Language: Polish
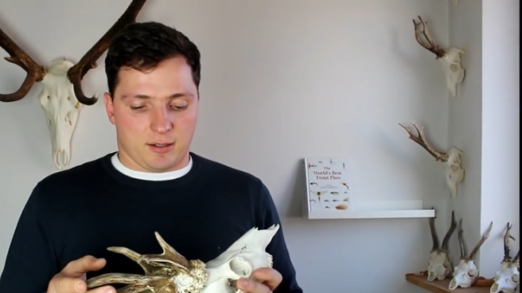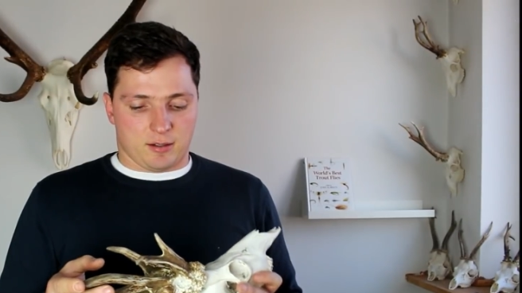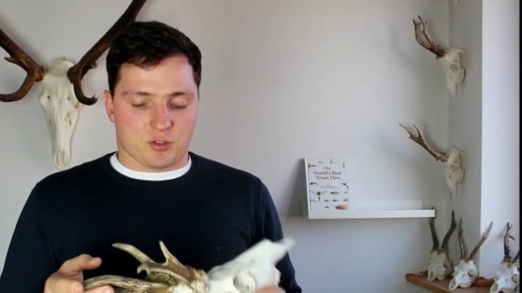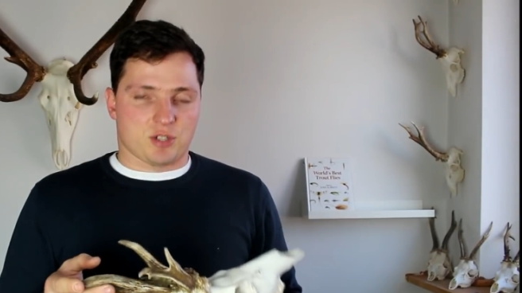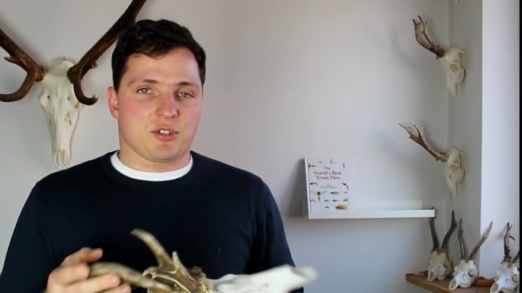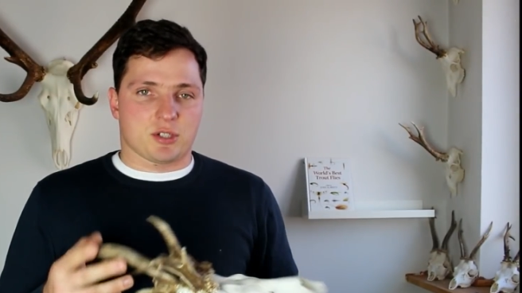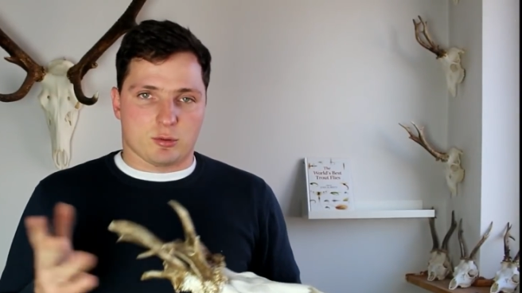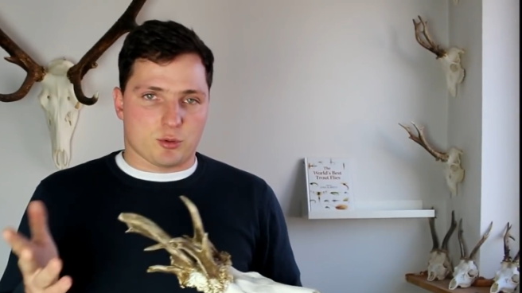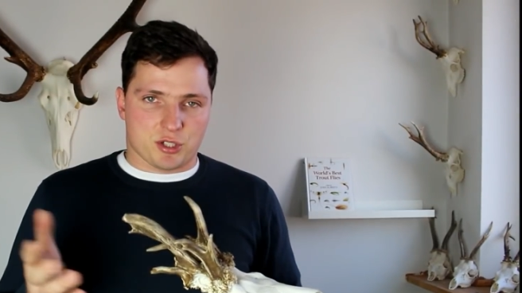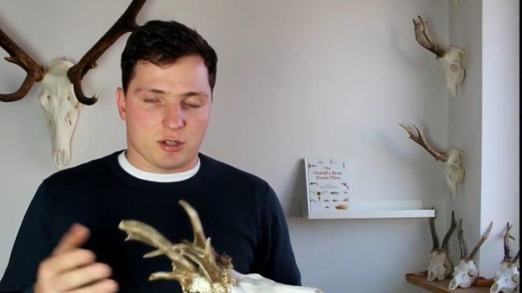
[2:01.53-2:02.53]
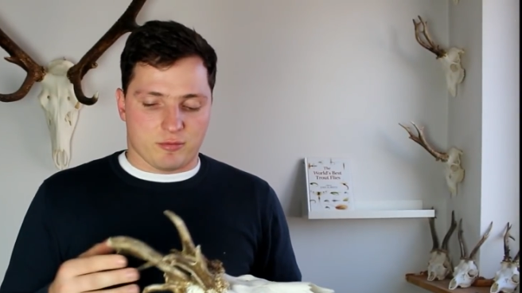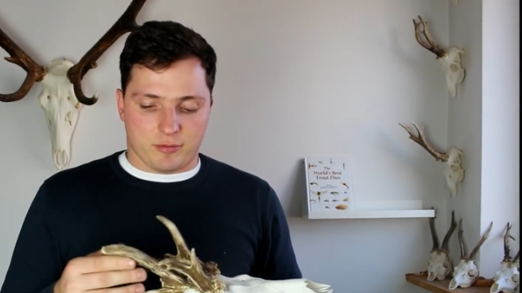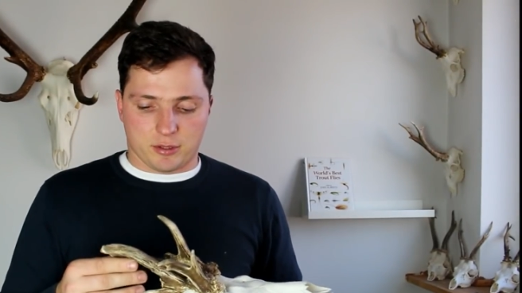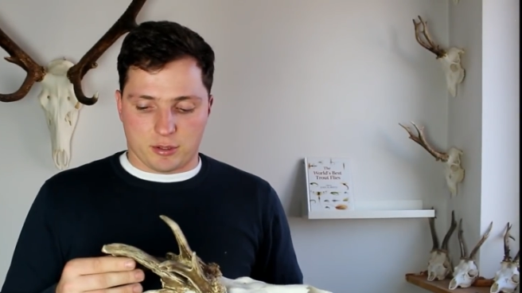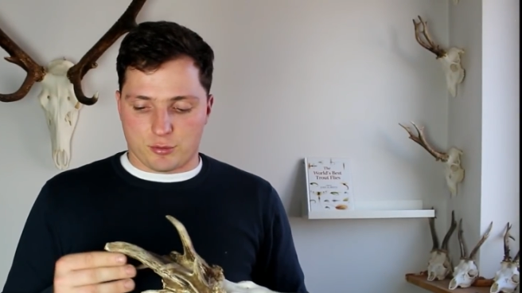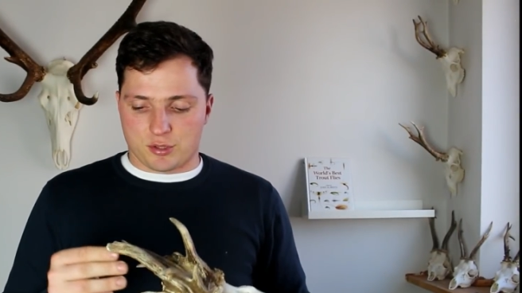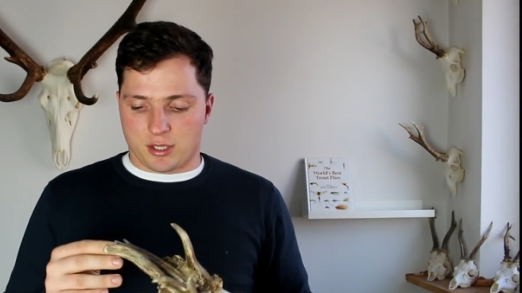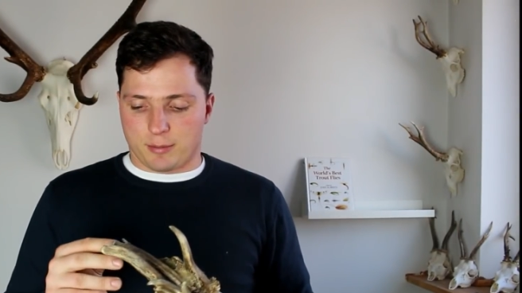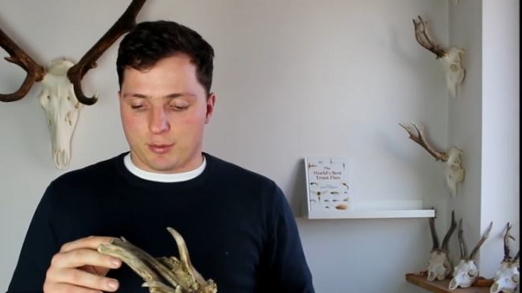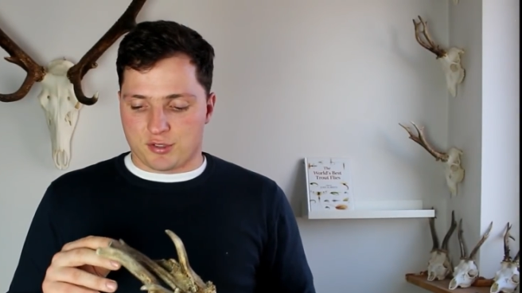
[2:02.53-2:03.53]
No oczywiście są różne obwody,
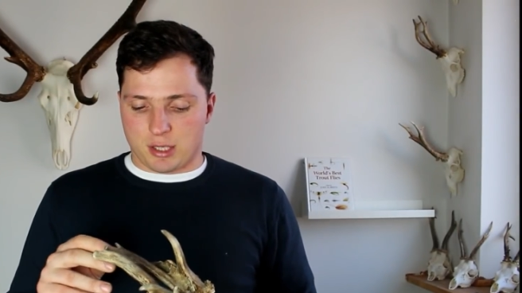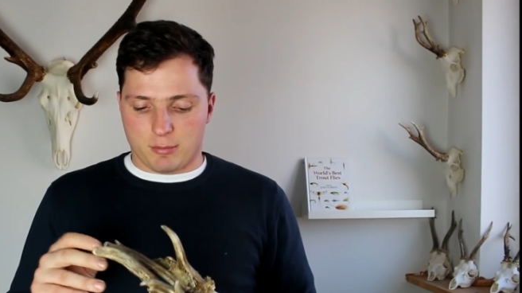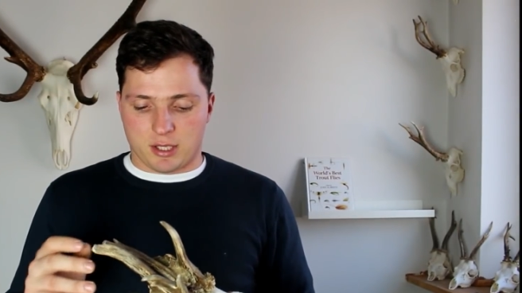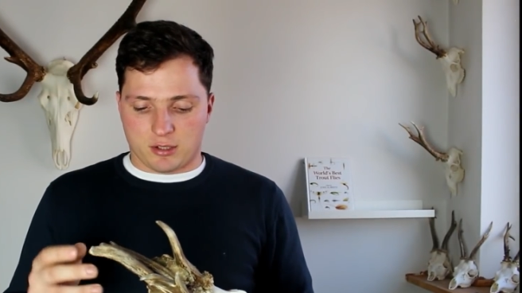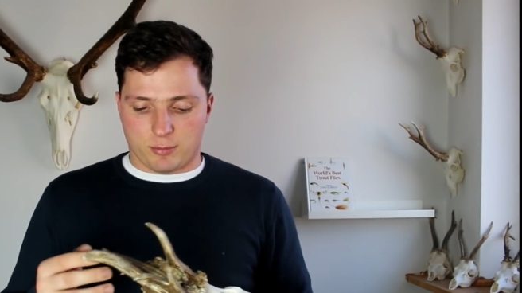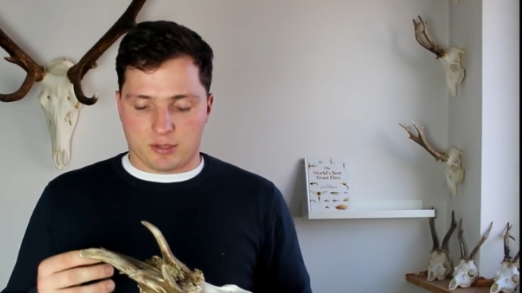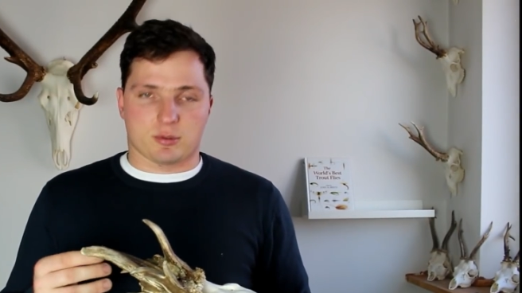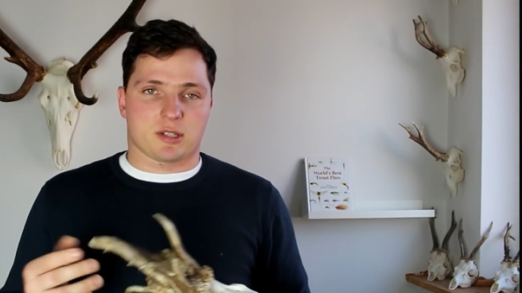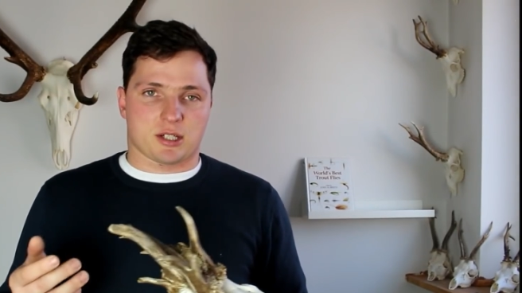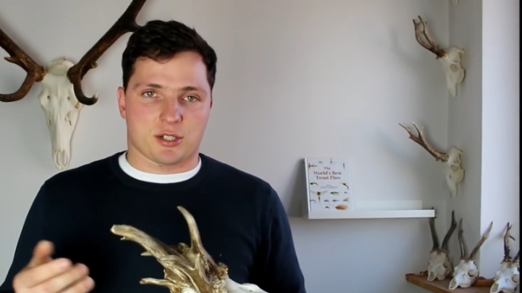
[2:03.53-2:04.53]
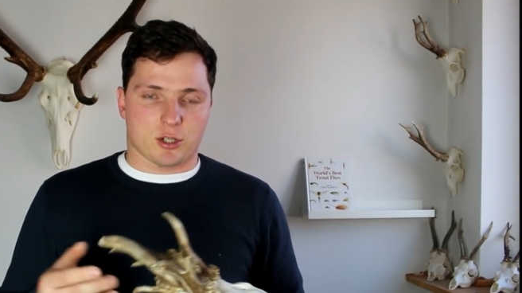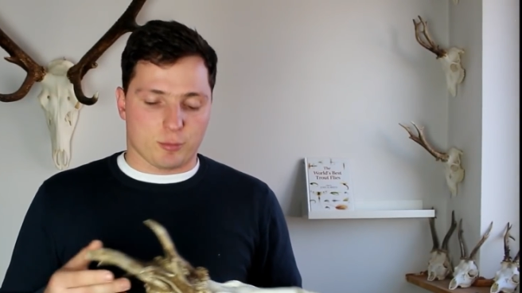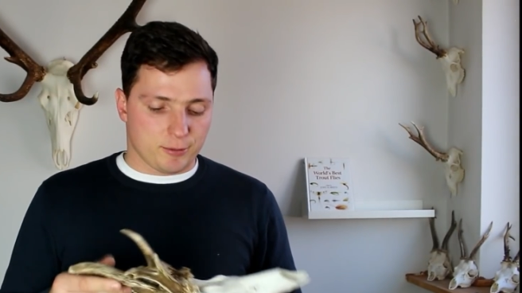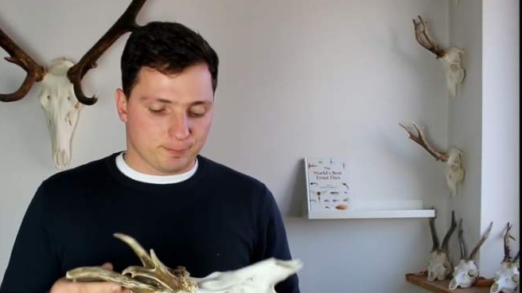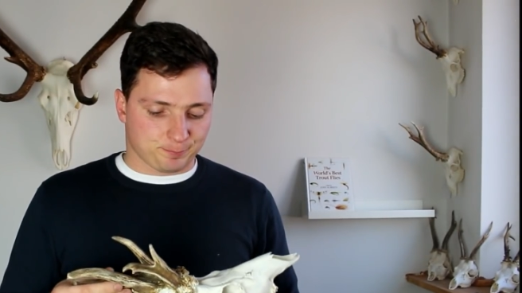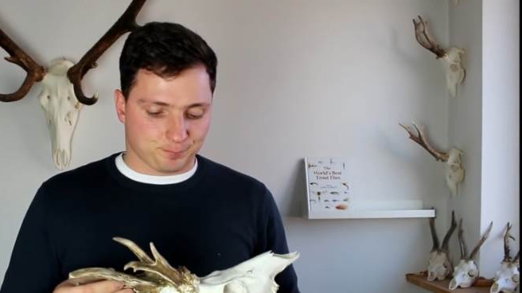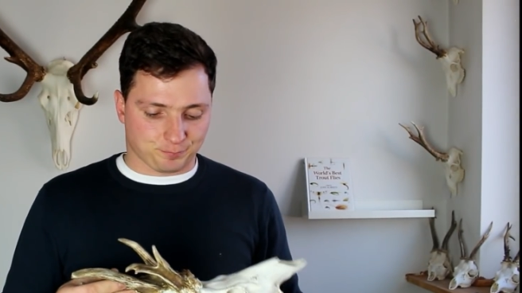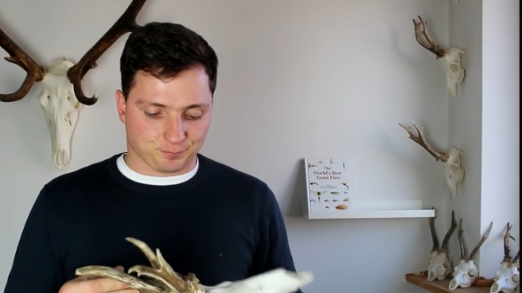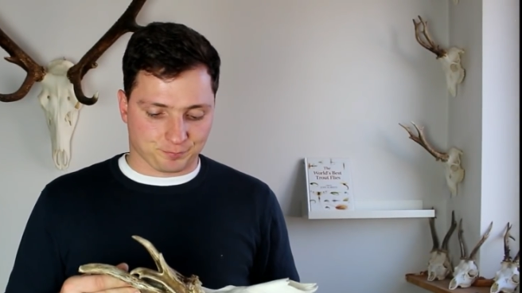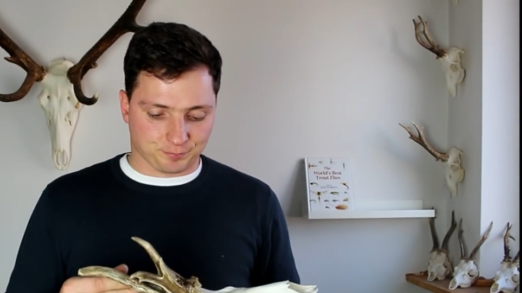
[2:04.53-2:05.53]
różne potrzeby, natomiast u nas tak się robi.
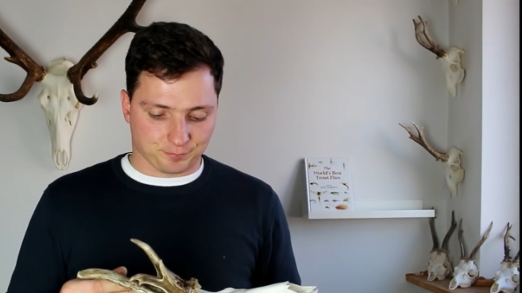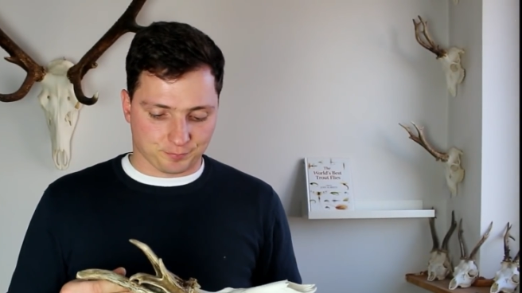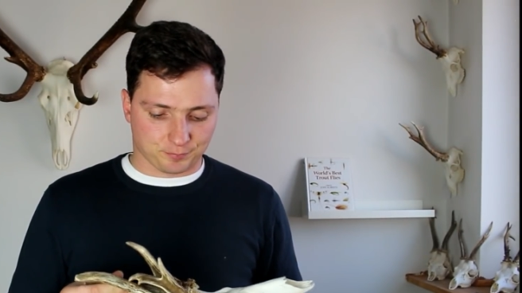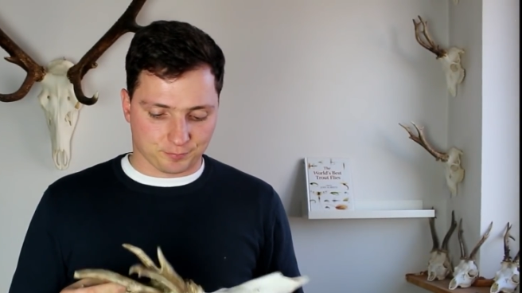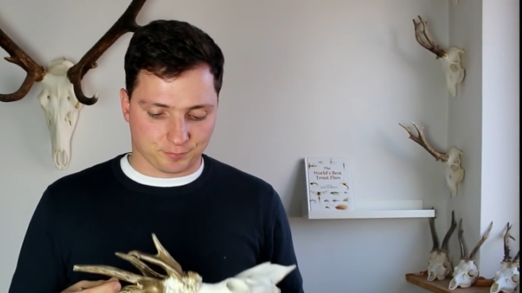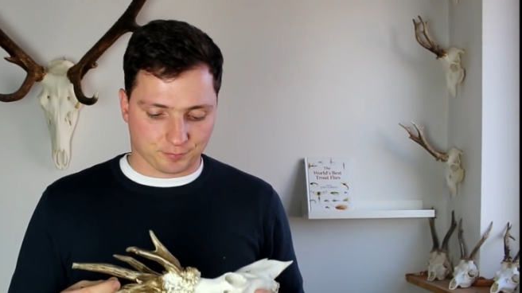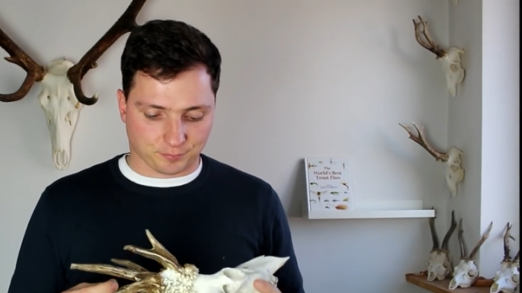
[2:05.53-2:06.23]
Mm.